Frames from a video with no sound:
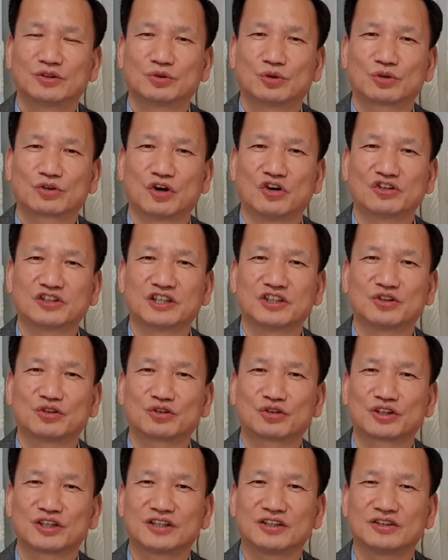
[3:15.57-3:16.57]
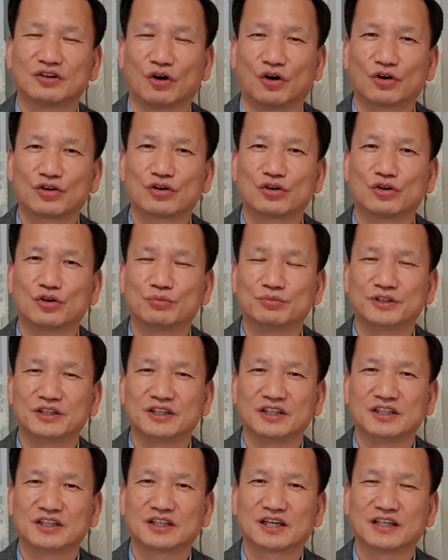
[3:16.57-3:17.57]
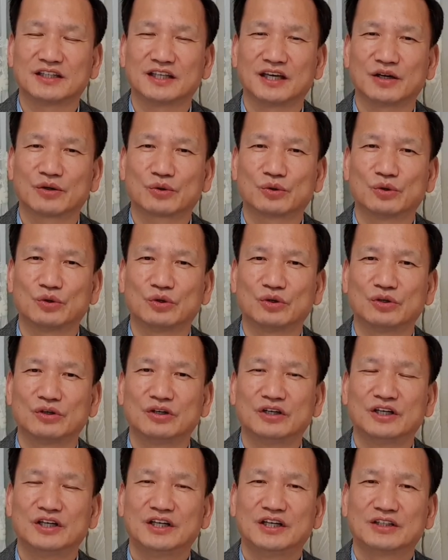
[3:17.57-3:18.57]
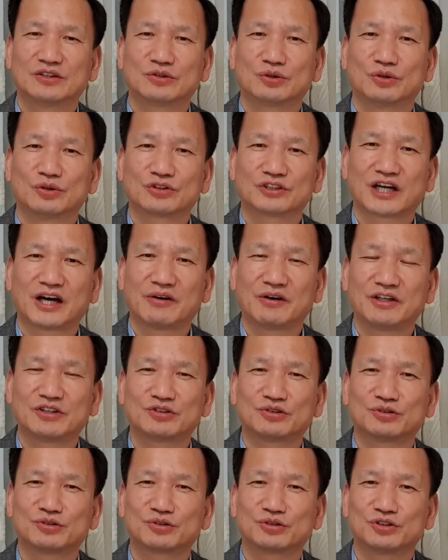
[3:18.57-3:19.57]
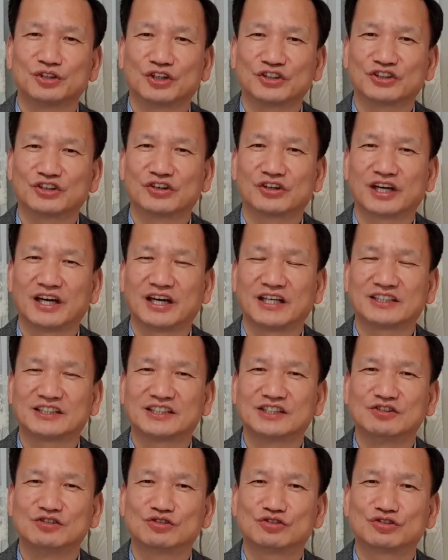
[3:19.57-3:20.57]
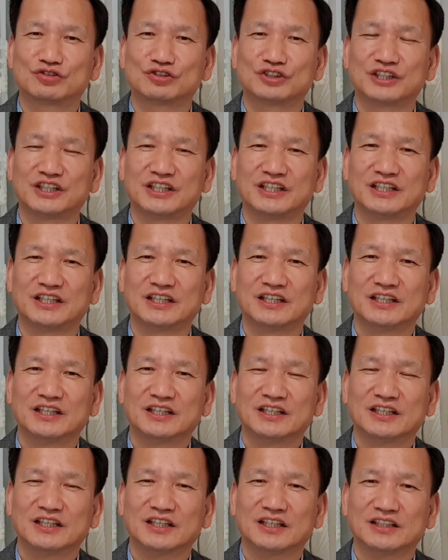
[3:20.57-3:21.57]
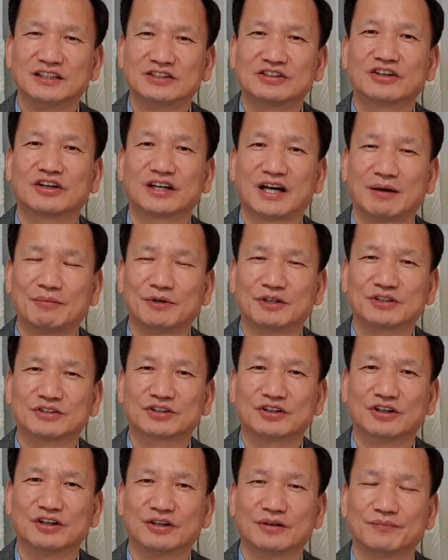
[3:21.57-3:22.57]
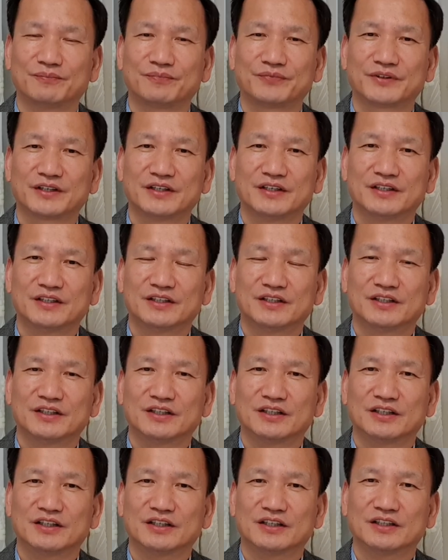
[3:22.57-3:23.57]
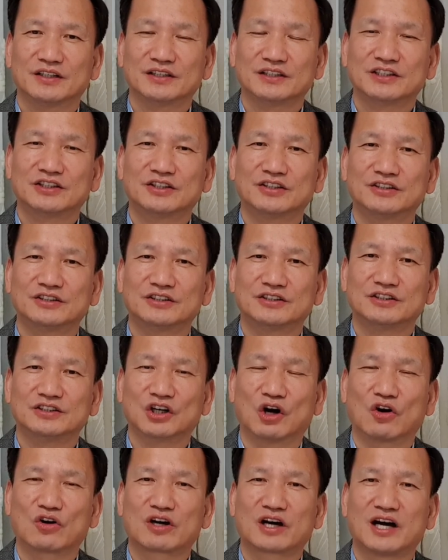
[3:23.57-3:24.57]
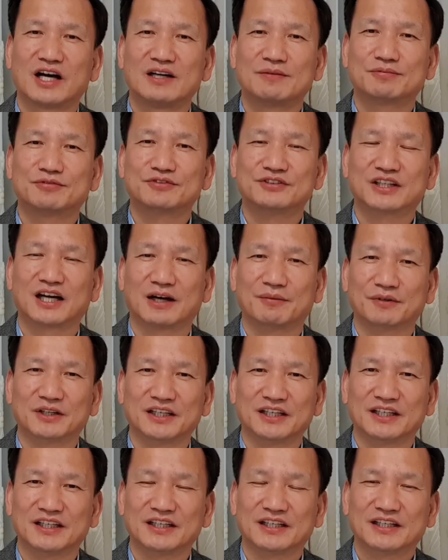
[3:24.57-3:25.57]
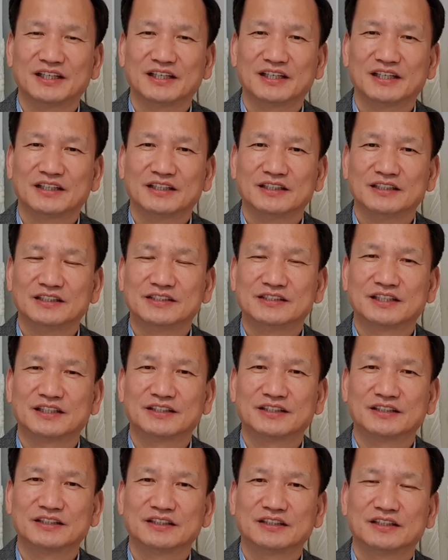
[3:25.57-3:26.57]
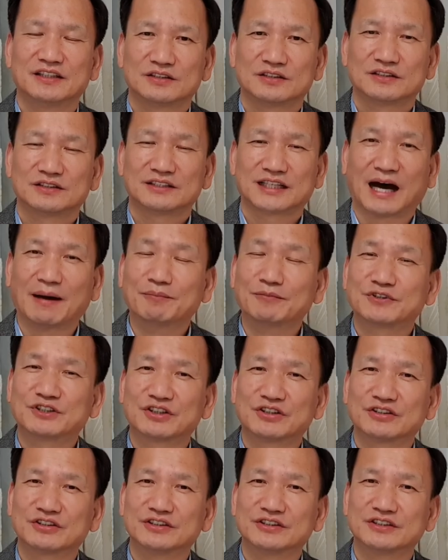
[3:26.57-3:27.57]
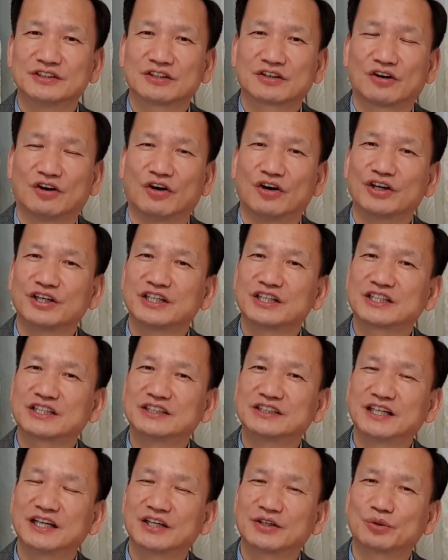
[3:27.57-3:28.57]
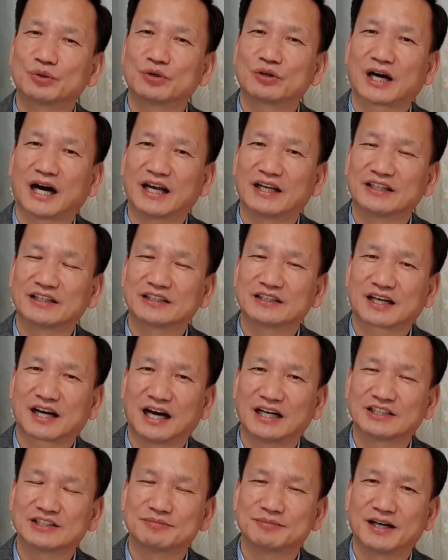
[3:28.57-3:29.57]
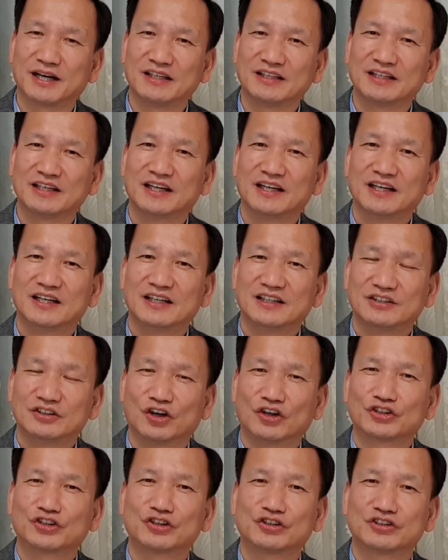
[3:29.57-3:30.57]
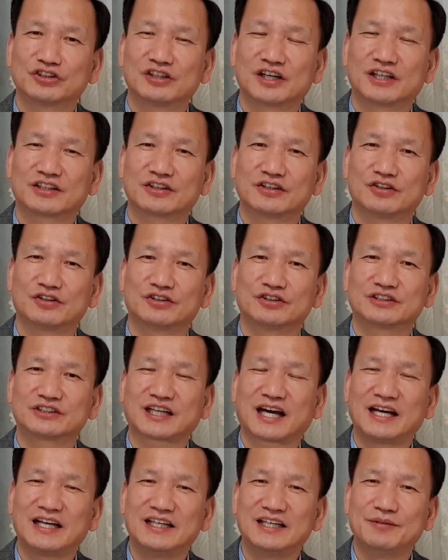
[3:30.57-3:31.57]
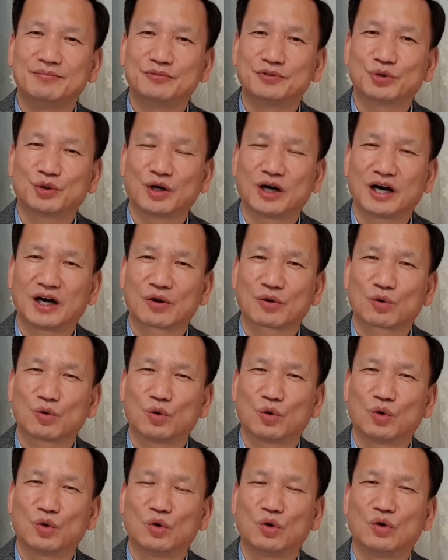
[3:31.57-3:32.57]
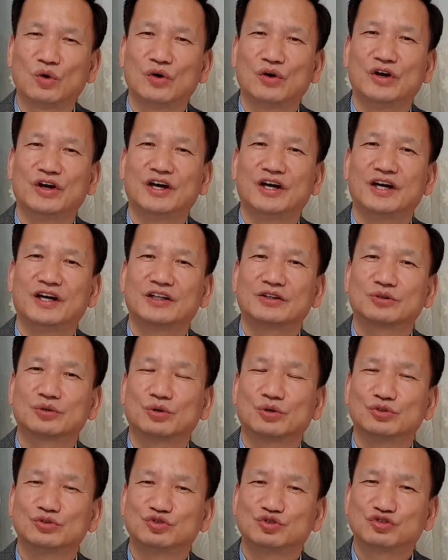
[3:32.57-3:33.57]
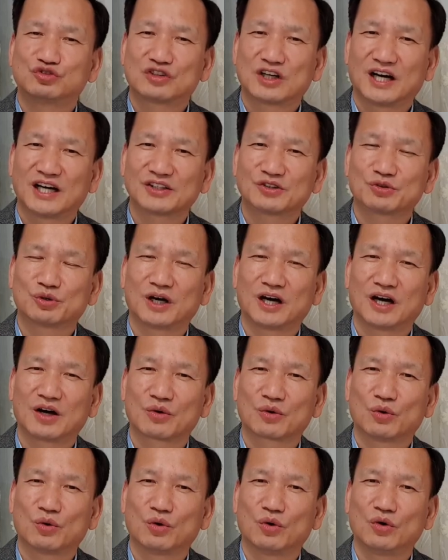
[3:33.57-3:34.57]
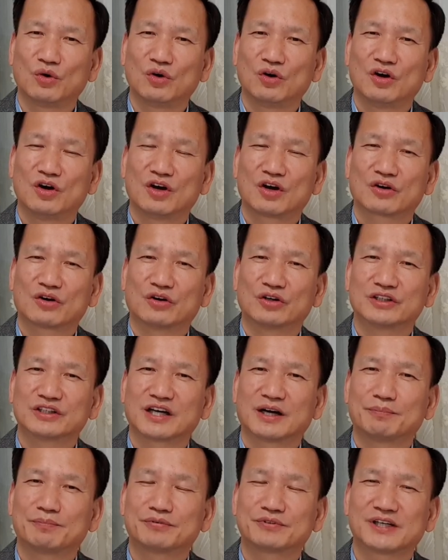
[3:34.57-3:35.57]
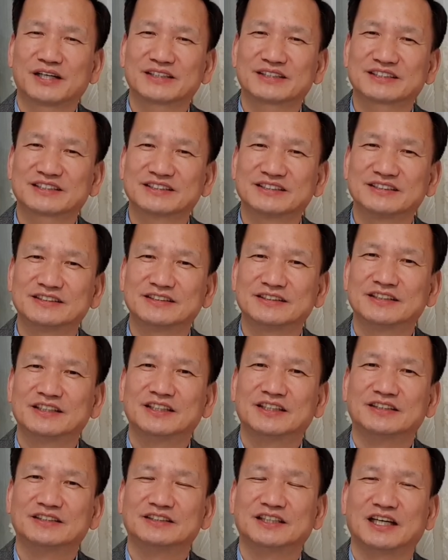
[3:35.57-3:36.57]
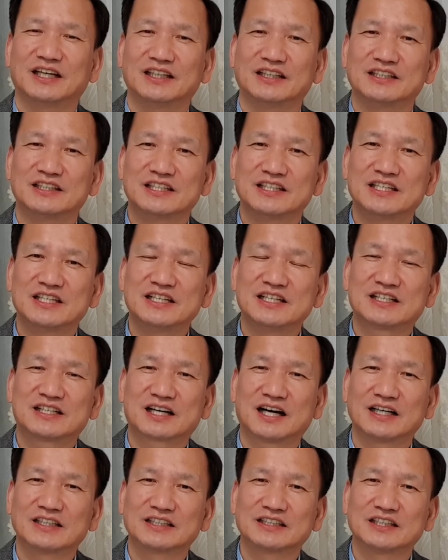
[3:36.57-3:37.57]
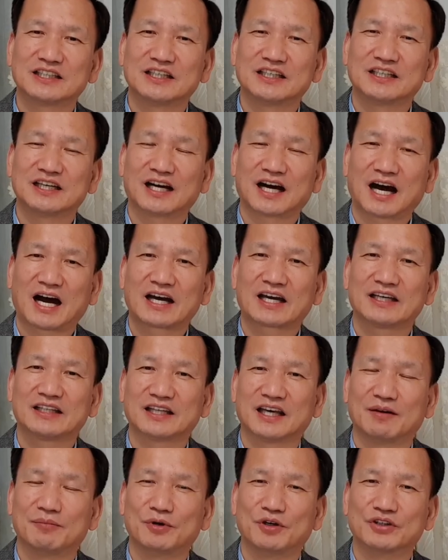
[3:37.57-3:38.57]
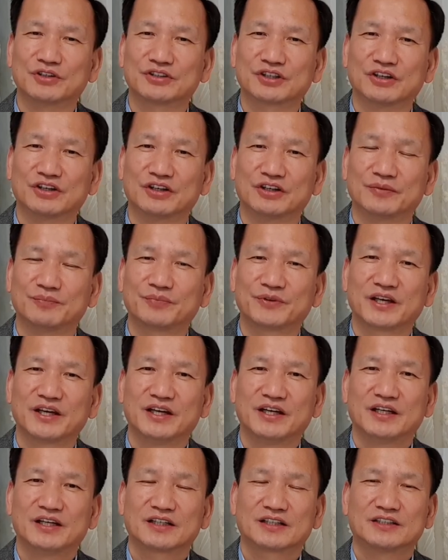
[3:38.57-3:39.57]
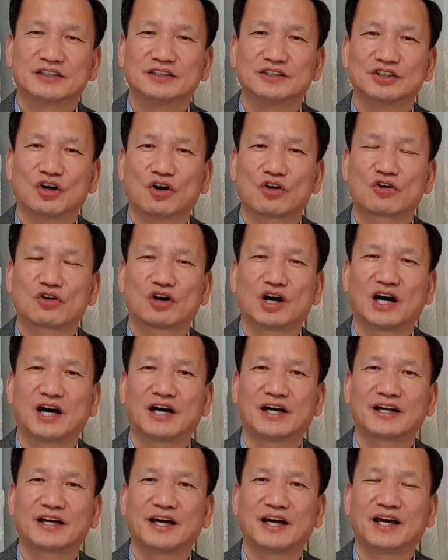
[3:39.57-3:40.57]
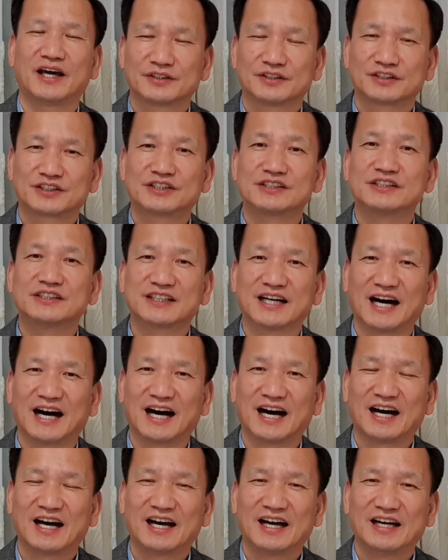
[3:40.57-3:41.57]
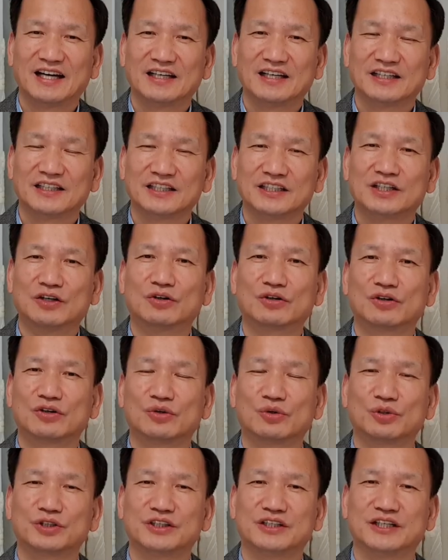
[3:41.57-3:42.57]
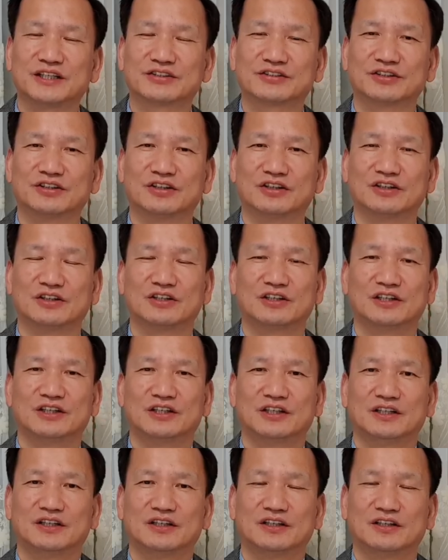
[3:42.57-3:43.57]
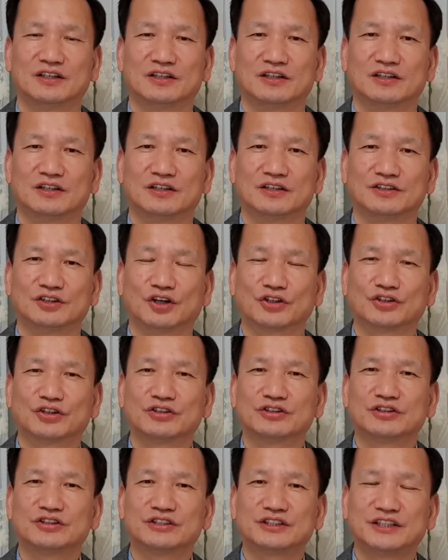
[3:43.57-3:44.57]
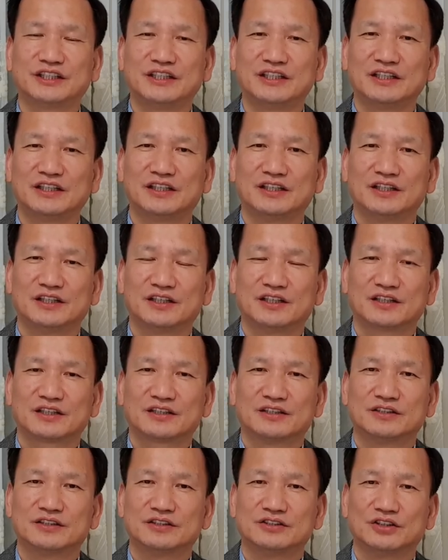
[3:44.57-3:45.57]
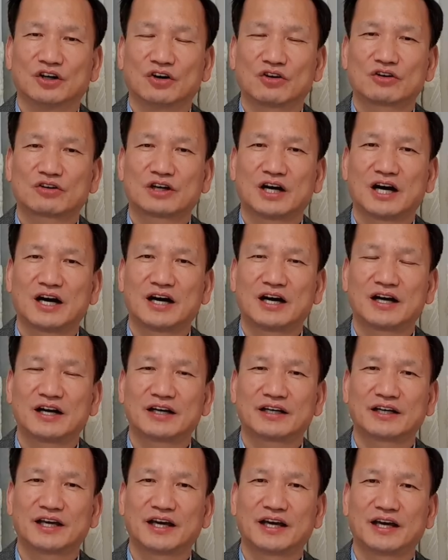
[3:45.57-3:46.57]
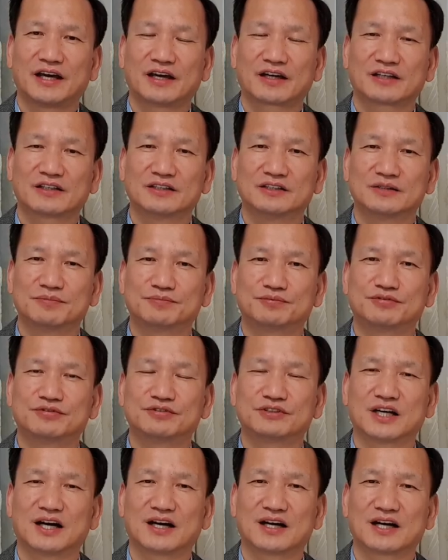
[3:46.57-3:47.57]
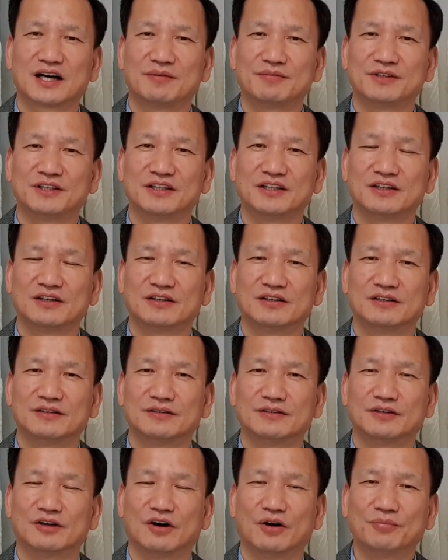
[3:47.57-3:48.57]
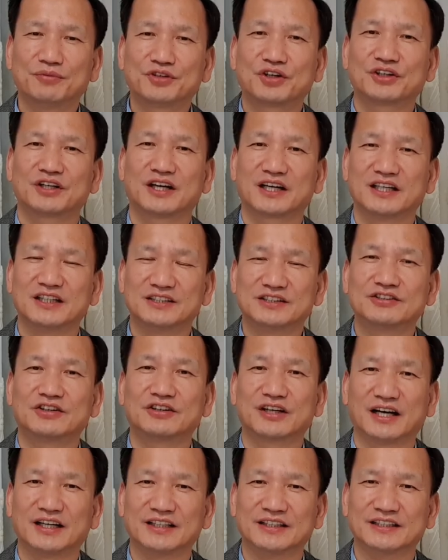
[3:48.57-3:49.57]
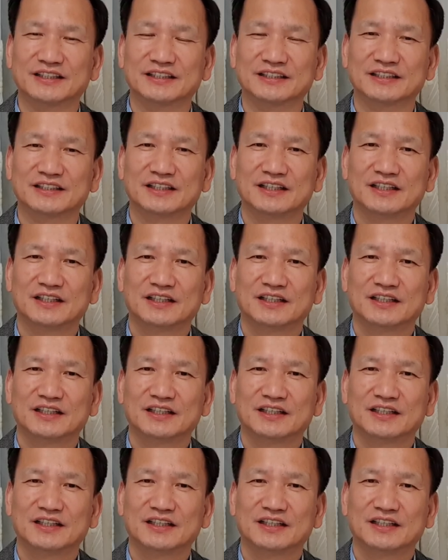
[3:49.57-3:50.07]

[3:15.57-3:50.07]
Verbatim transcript: 또 경제적인 으 어려움이 있게 되고 또 사회적으로 여성의 진출이 예, 늘어나면서 어, 이런 역할 분담이 이제는 남성은 거의 그대로 가, 지만 여성들 같은 경우는 살림도 하고 또 육아도 하고 거기다 플러스 이제 일까지 하게 되면서 그 역할의 증가 이런 걸로 인해서 어, 여성들이 그 역할의 그 부담감이 어, 엄청나게 늘어나는